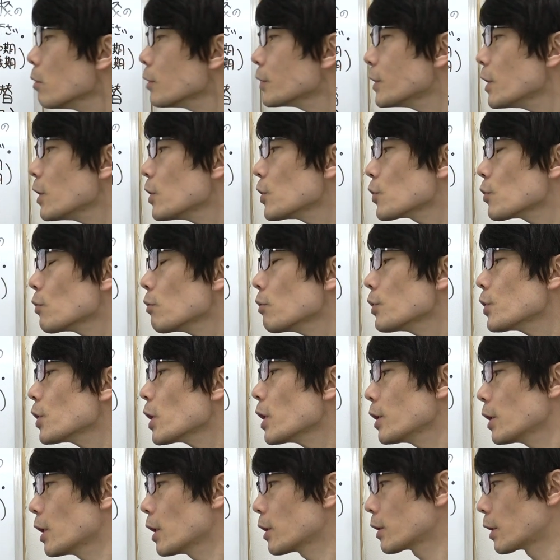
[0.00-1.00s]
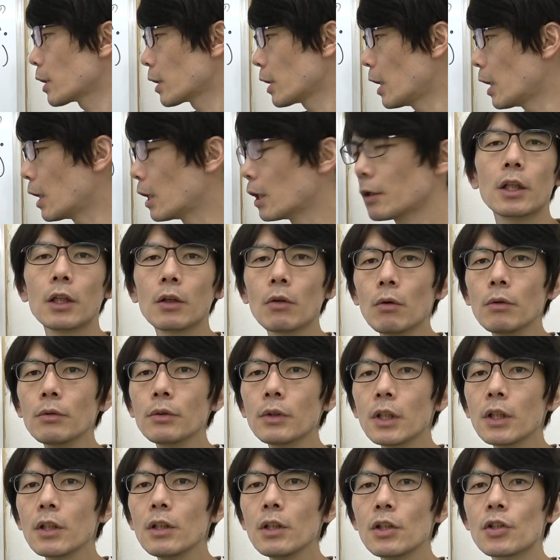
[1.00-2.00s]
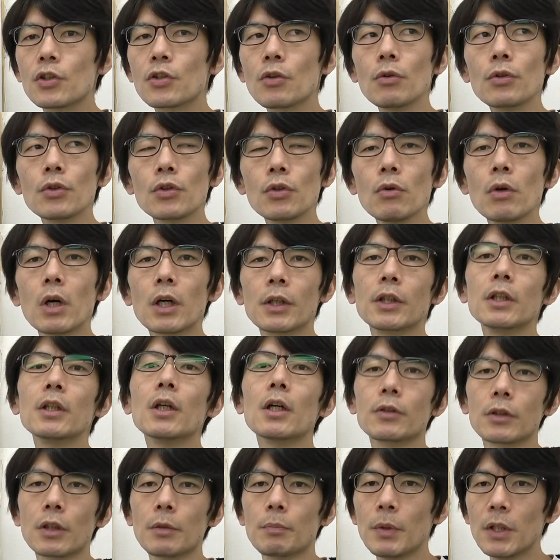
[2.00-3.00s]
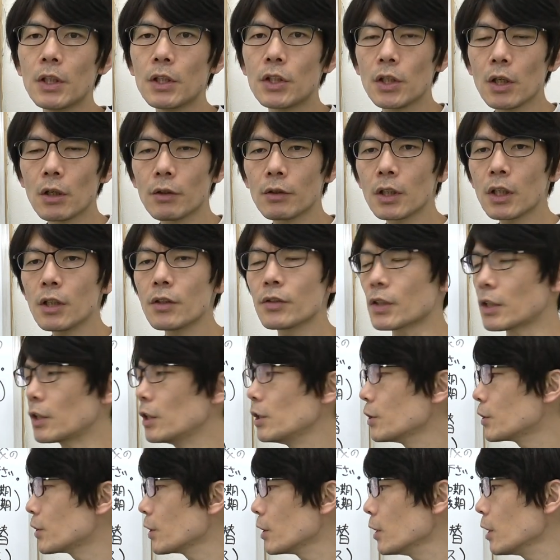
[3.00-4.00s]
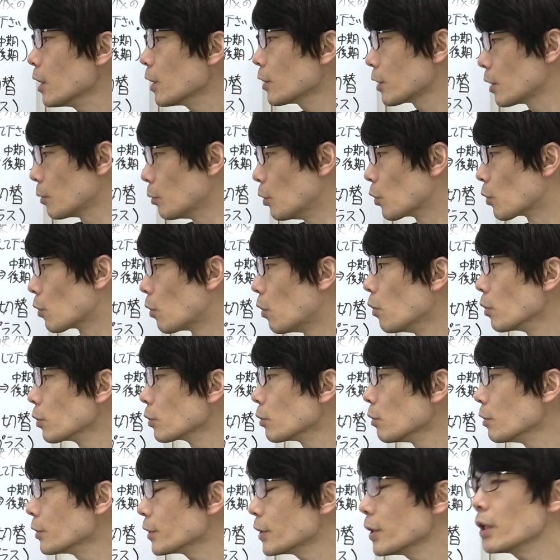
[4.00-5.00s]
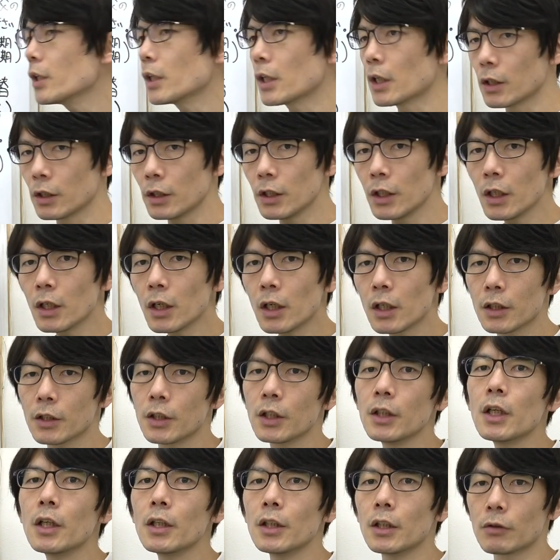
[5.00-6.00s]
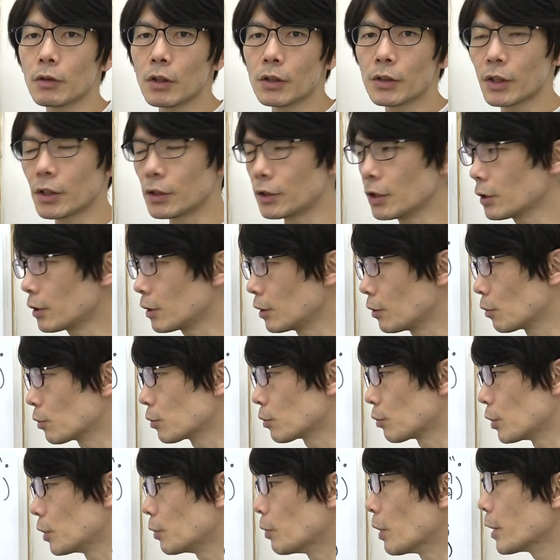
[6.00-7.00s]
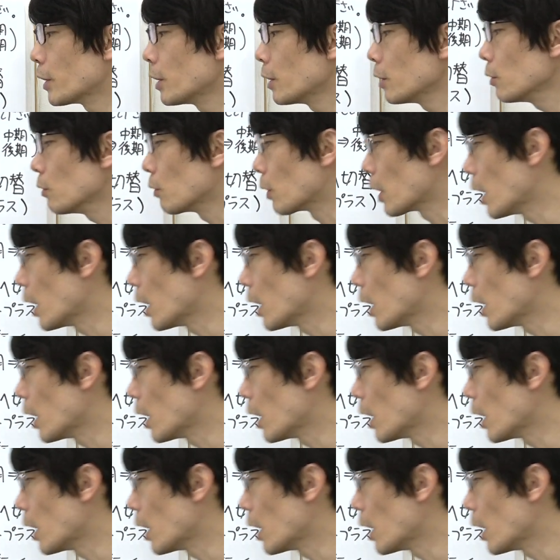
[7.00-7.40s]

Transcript: 厚接触者になったら基本的に症状が出なくて PCR 検査陰性であっても行動制限家から出ないでくださいねっていうことを言われるの